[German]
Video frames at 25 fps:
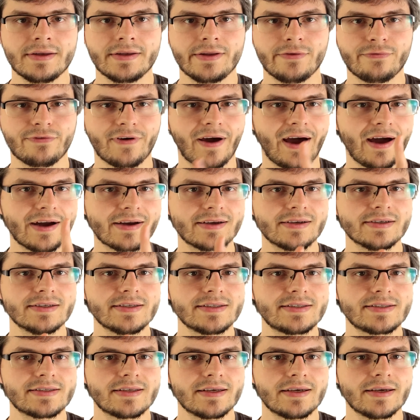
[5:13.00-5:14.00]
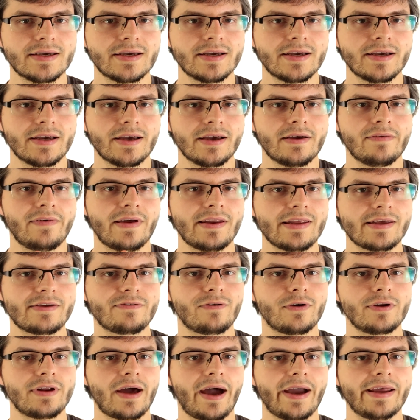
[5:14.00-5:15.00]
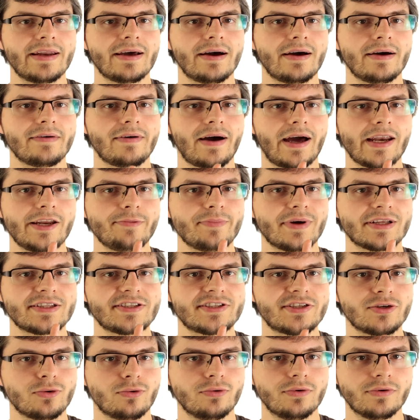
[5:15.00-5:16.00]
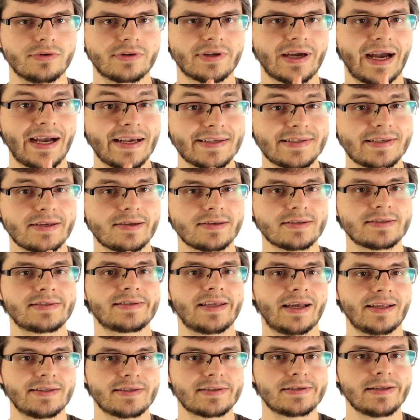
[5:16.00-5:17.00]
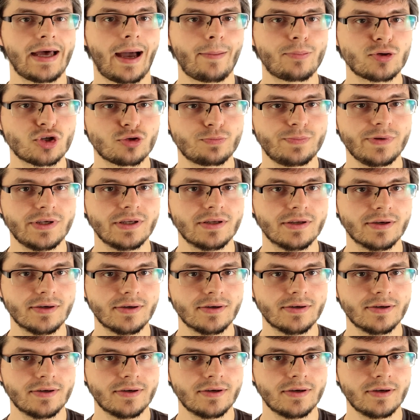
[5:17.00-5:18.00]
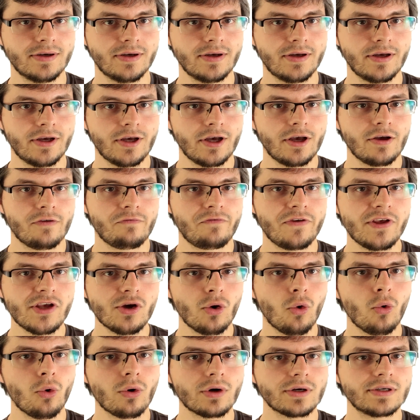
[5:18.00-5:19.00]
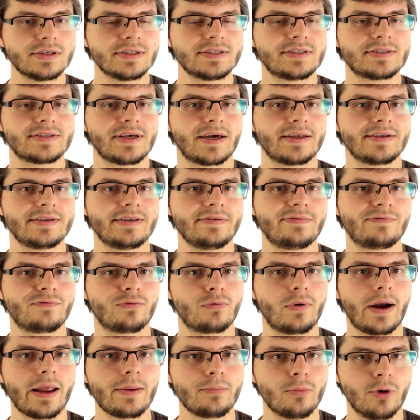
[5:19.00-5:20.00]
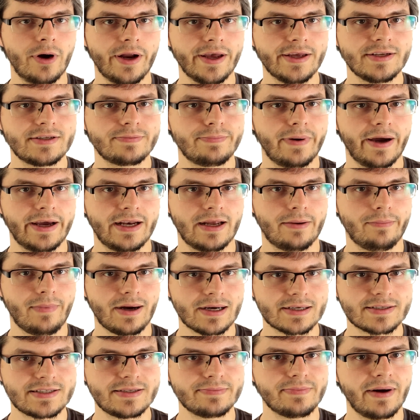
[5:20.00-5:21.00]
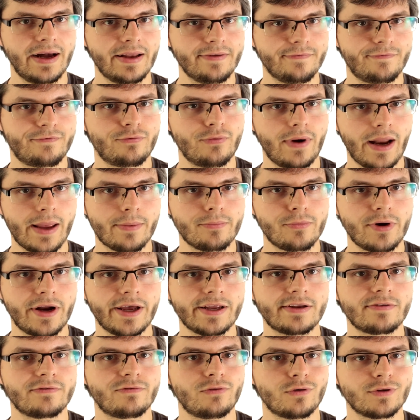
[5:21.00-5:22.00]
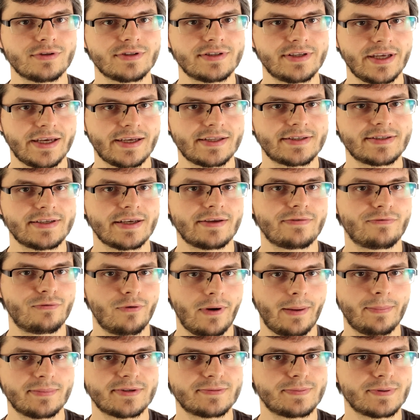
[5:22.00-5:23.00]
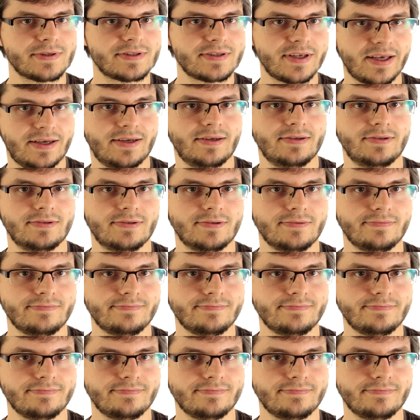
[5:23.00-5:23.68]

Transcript: Die Frage ist, wenn ich von einer Animation 30 Instanzen abspiele, wie hoch ist dann die Framerate bei einer maximalen Framerate von 60 Frames per Second?